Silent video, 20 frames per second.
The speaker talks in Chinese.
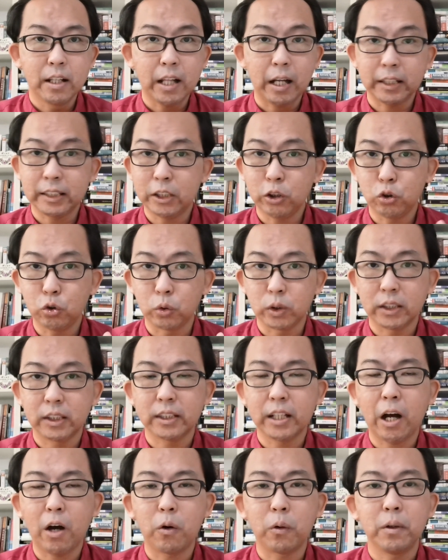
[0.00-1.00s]
他清楚知
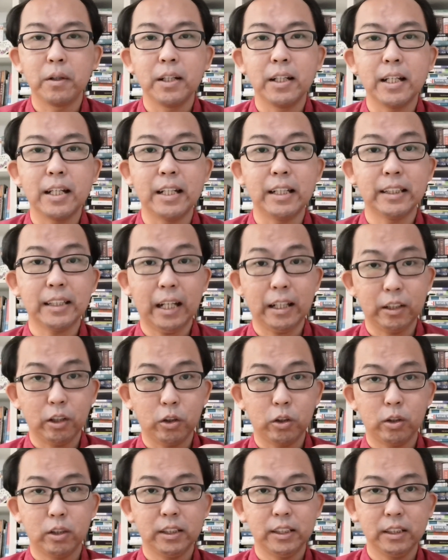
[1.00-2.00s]
道，伊丽莎的
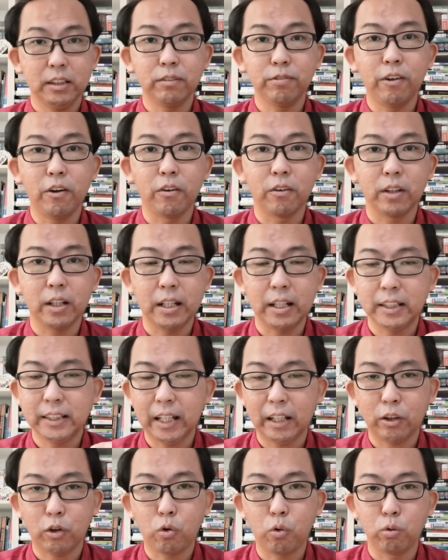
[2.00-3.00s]
侍奉，伊丽
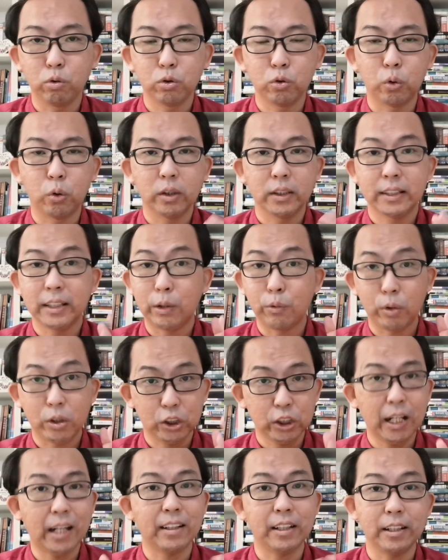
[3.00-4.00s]
莎的工作，是因为
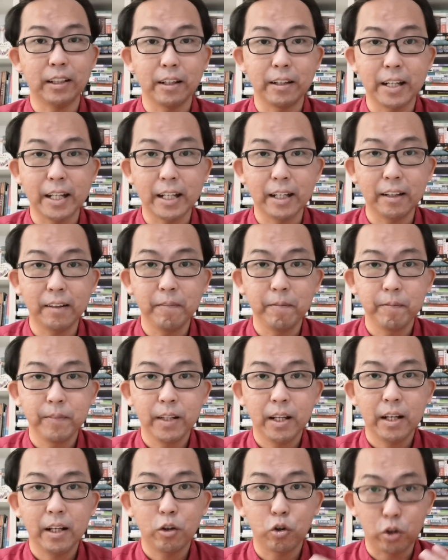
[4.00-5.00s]
上帝的灵
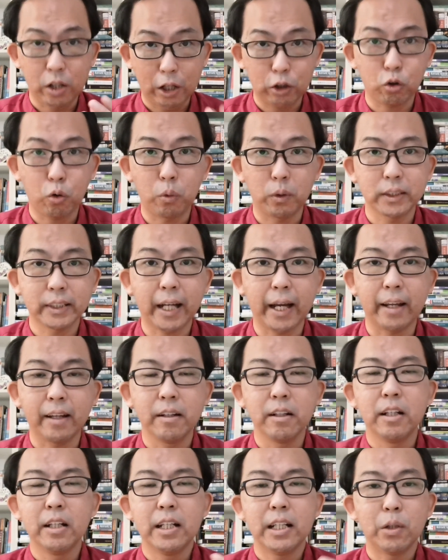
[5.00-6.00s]
与他同在，
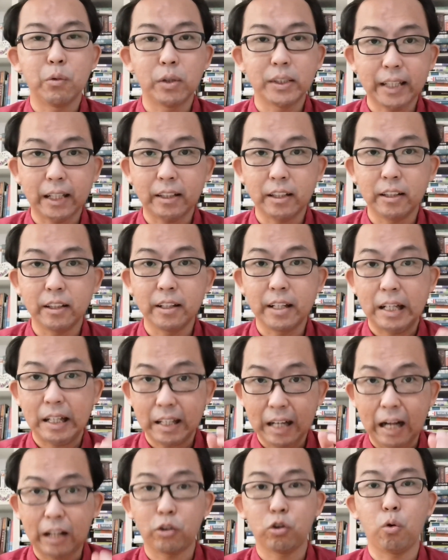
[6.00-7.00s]
因为上帝的灵
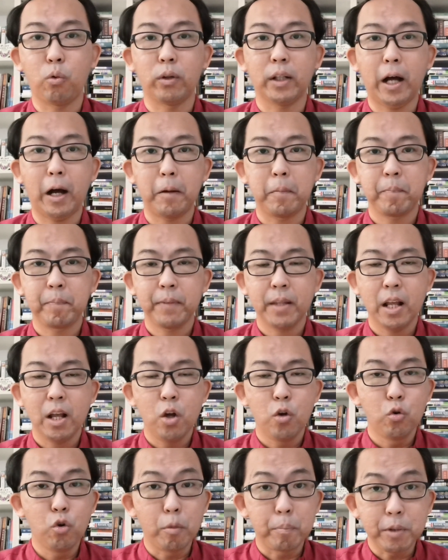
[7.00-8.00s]
感动他。
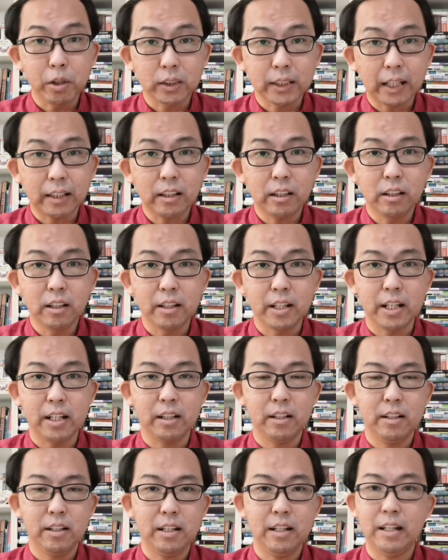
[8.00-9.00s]
果没有上帝的
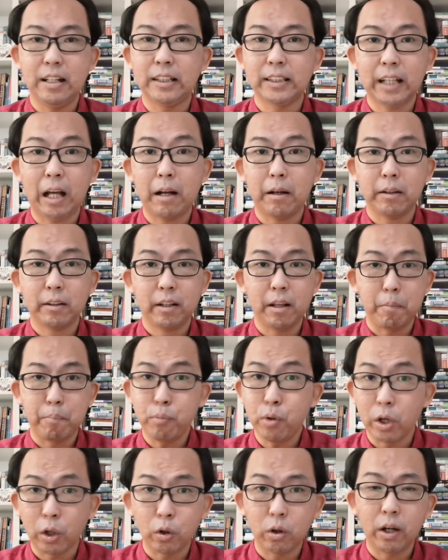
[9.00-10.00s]
灵，伊丽莎也
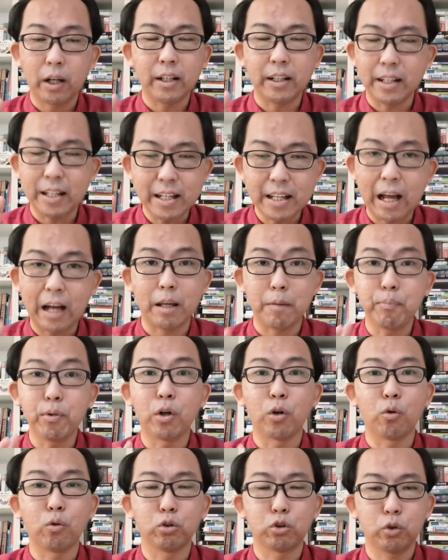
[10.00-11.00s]
不能，呃，伊利亚也不
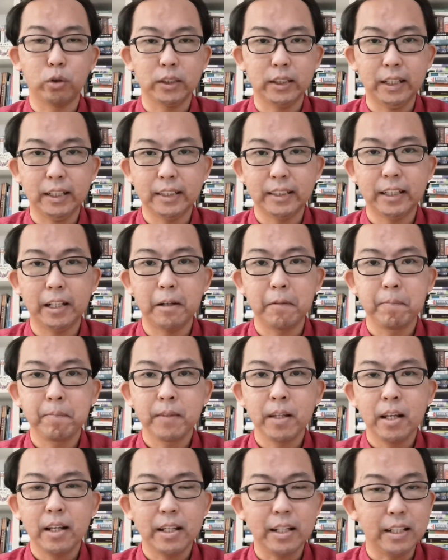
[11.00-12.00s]
能够做这一些。
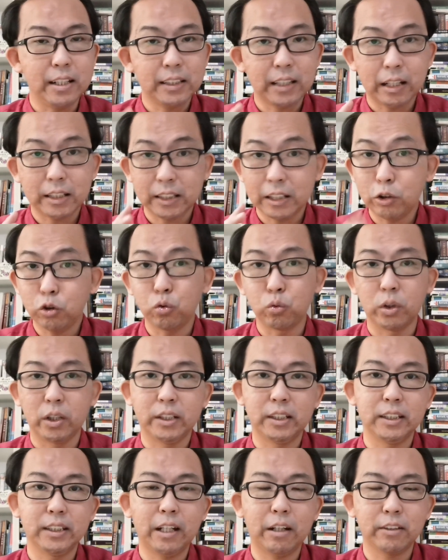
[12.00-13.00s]
伊丽莎清楚的
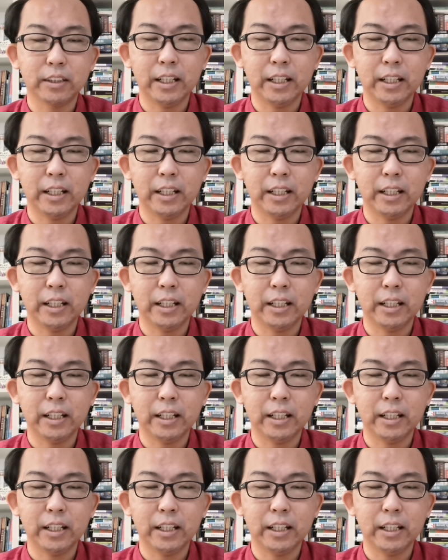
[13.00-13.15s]
知道